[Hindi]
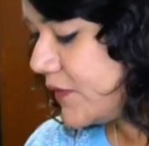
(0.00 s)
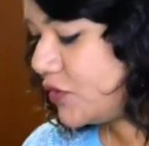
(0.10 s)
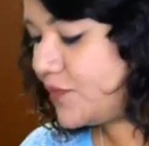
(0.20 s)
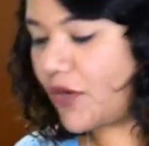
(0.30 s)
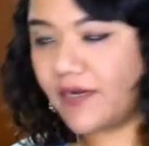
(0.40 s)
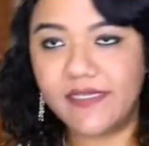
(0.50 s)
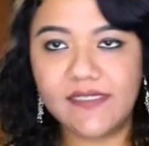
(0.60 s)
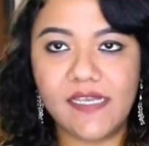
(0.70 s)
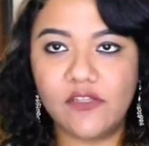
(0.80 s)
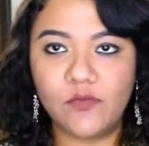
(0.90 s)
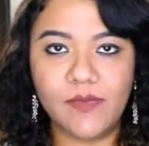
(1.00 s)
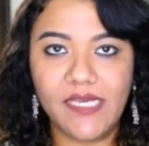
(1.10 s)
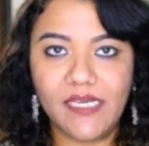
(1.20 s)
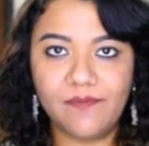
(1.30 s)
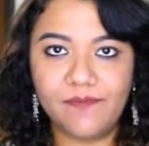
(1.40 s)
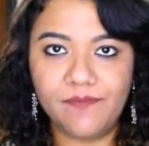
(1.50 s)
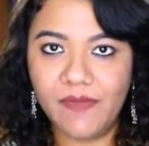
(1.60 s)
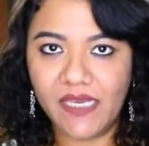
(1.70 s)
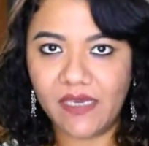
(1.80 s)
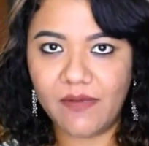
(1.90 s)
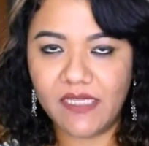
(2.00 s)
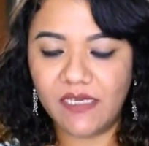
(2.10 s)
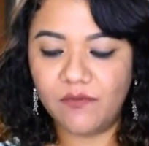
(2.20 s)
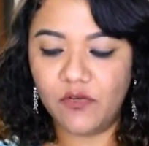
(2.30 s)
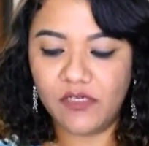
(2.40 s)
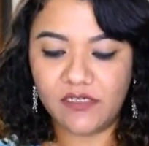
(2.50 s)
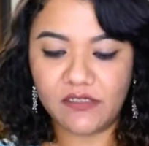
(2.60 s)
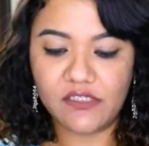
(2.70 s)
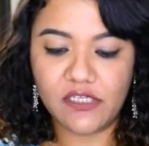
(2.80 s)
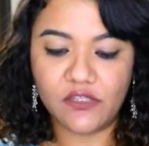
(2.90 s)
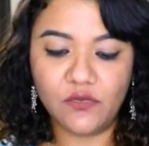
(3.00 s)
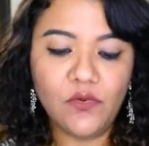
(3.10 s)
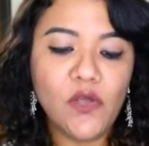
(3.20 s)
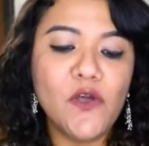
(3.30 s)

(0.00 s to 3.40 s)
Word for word: कुछ प्रोडक्ट्स हैं तो मैं एक एक के बाद एक पुल करते जाती हूँ